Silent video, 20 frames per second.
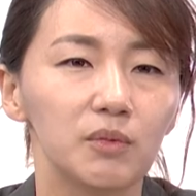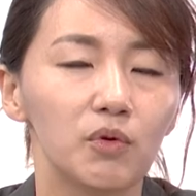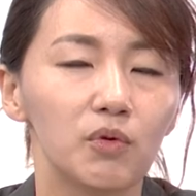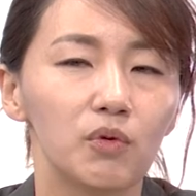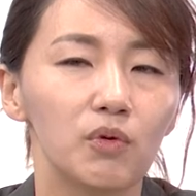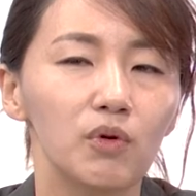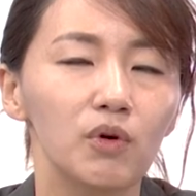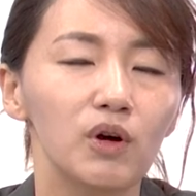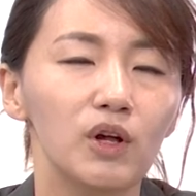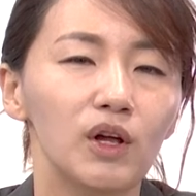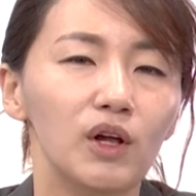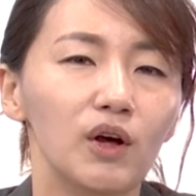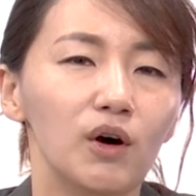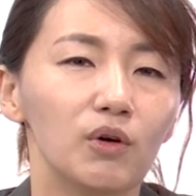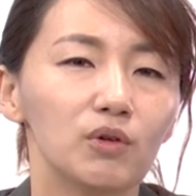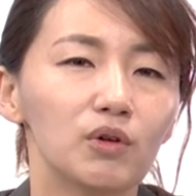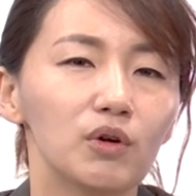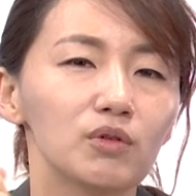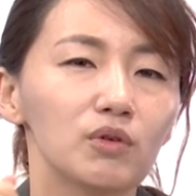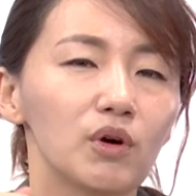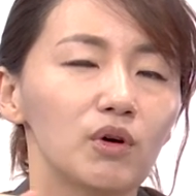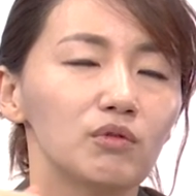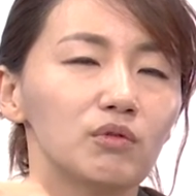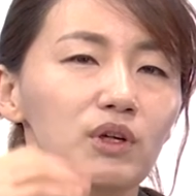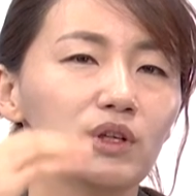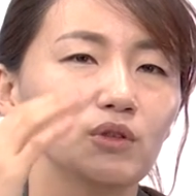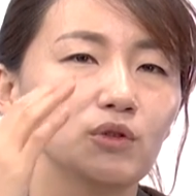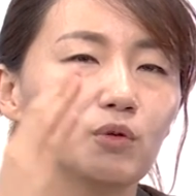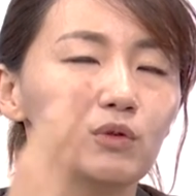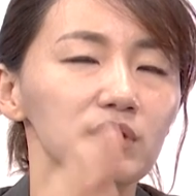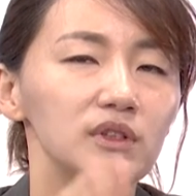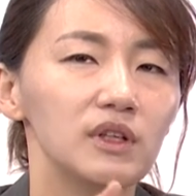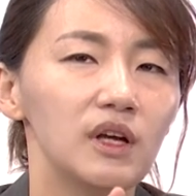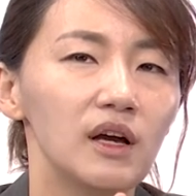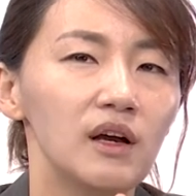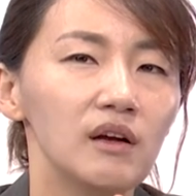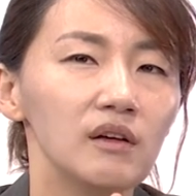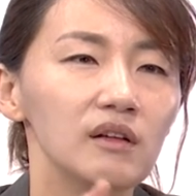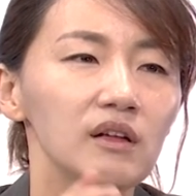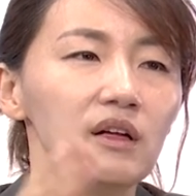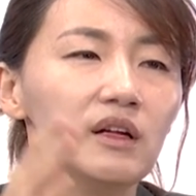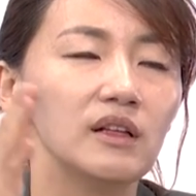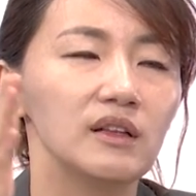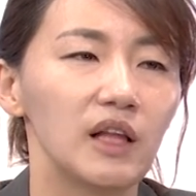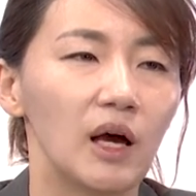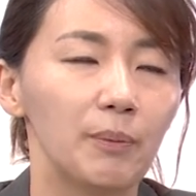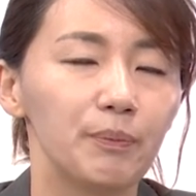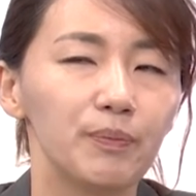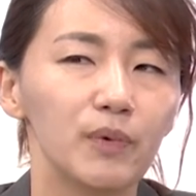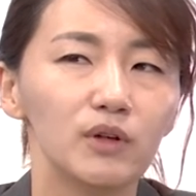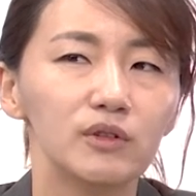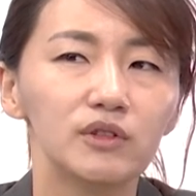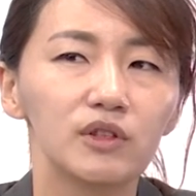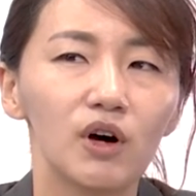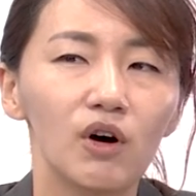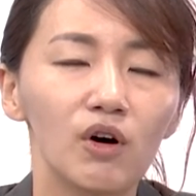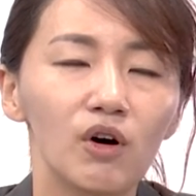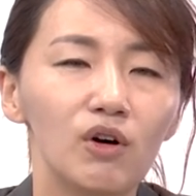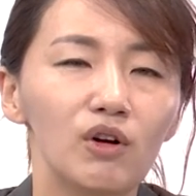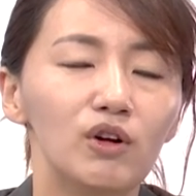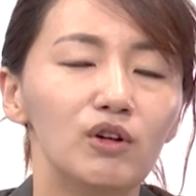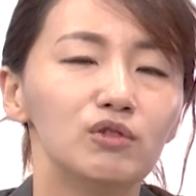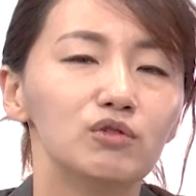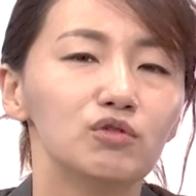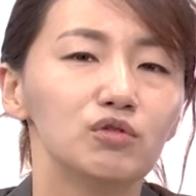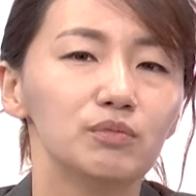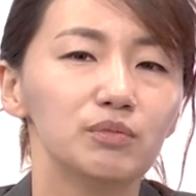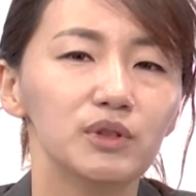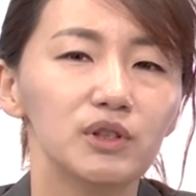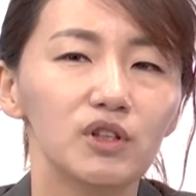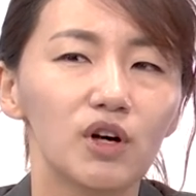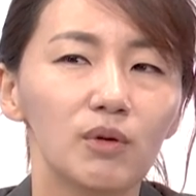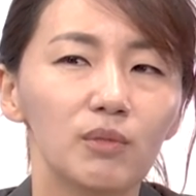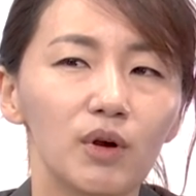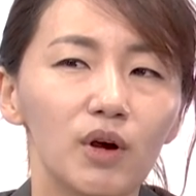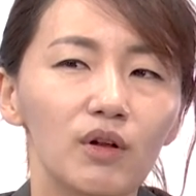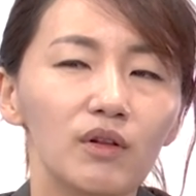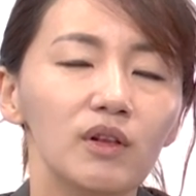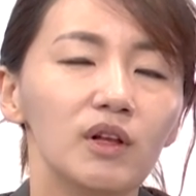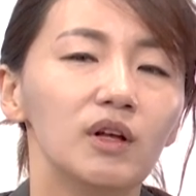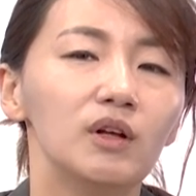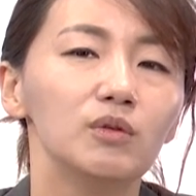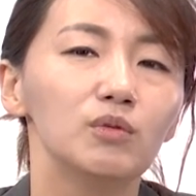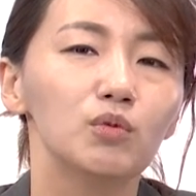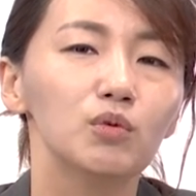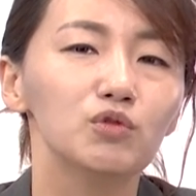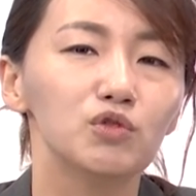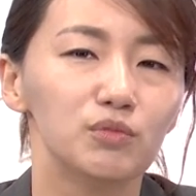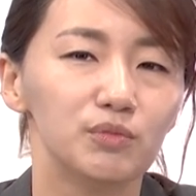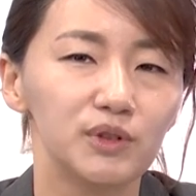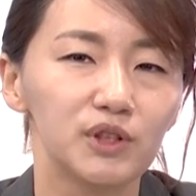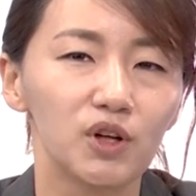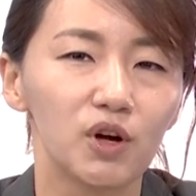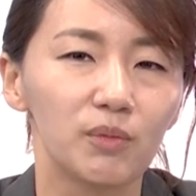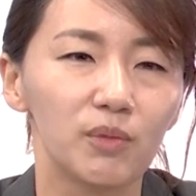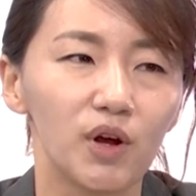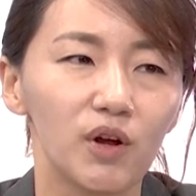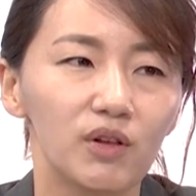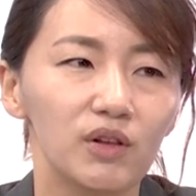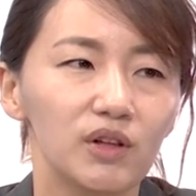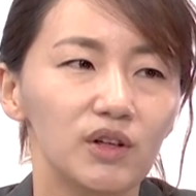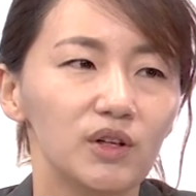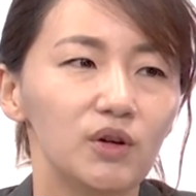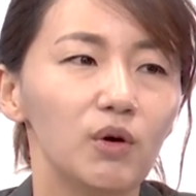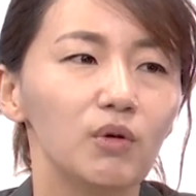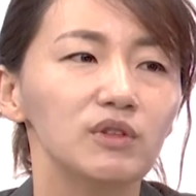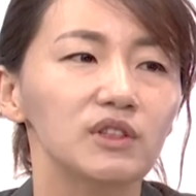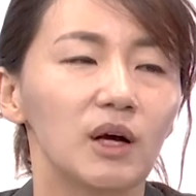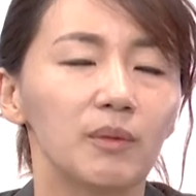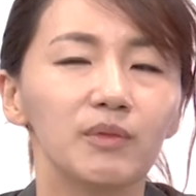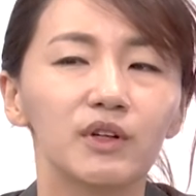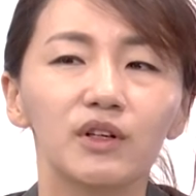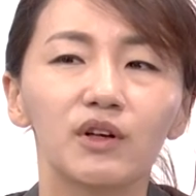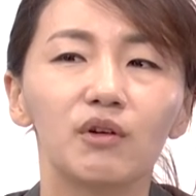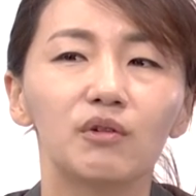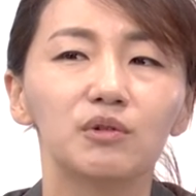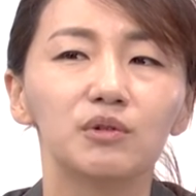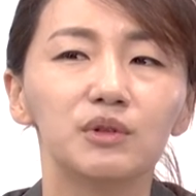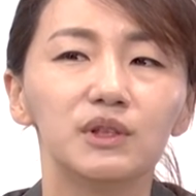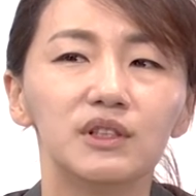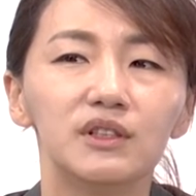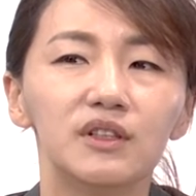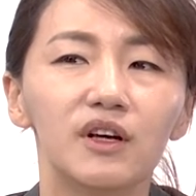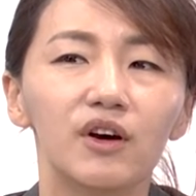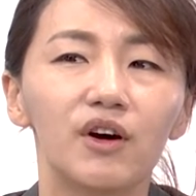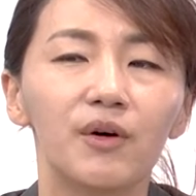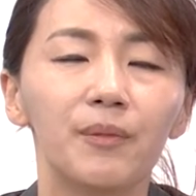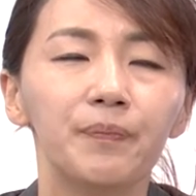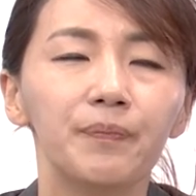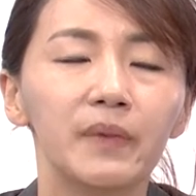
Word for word: 보고 어떤 경우에는 소장, 답변서, 준비 서면 또 준비 서면 이러고 잡는 경우도 있어요.